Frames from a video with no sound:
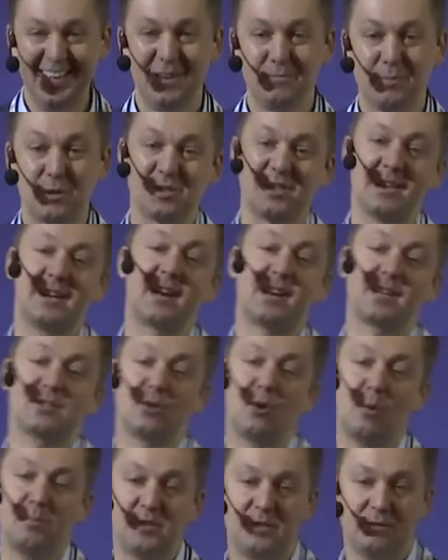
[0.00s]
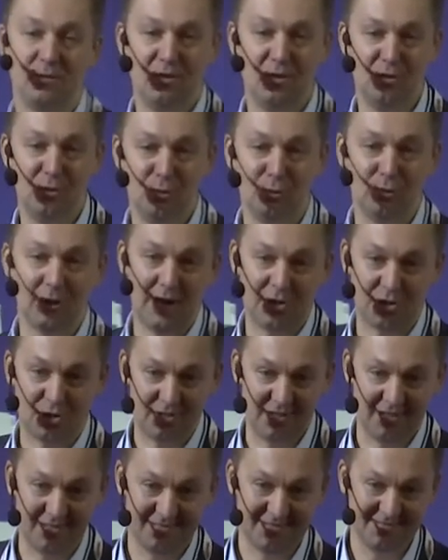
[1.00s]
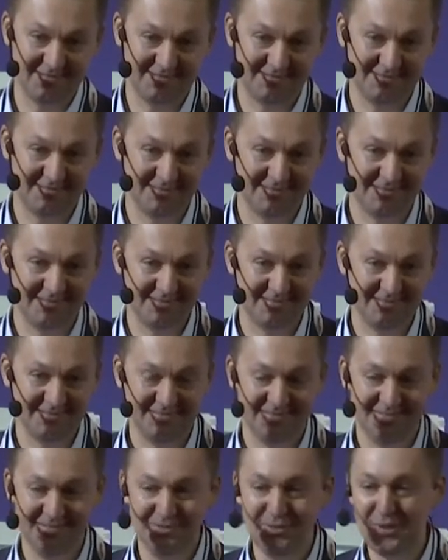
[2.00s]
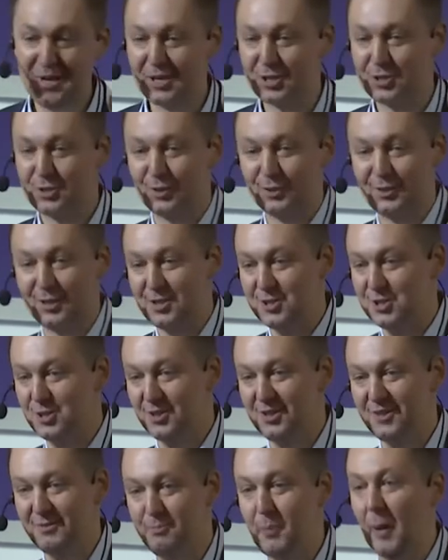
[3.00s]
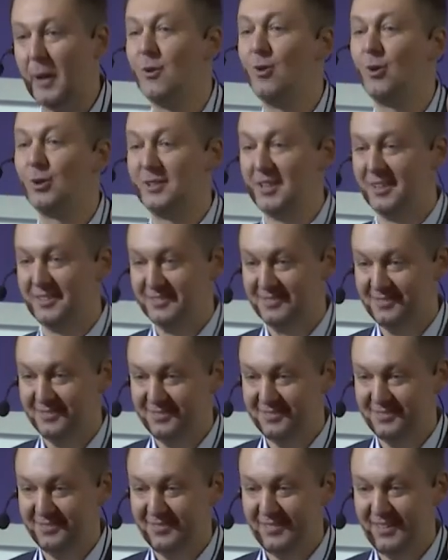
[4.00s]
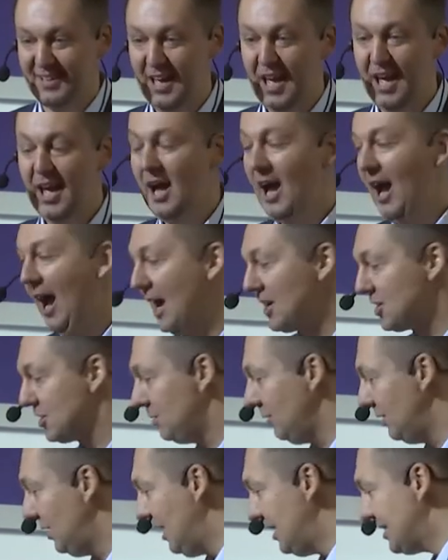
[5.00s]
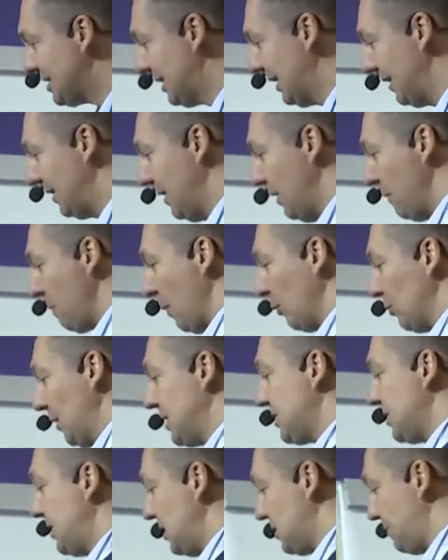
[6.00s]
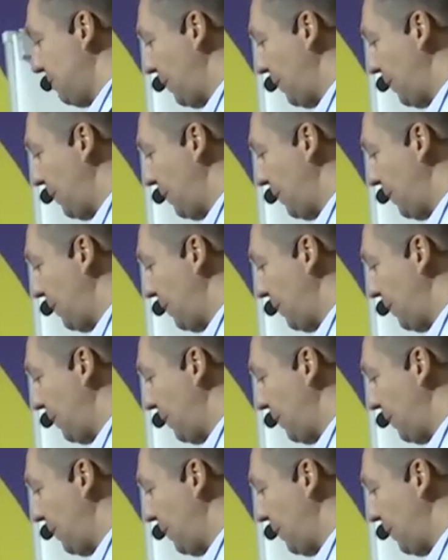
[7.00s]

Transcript: Просто гороскоп сегодня неудачный. Ну или что-то еще, погода. А что если у нас есть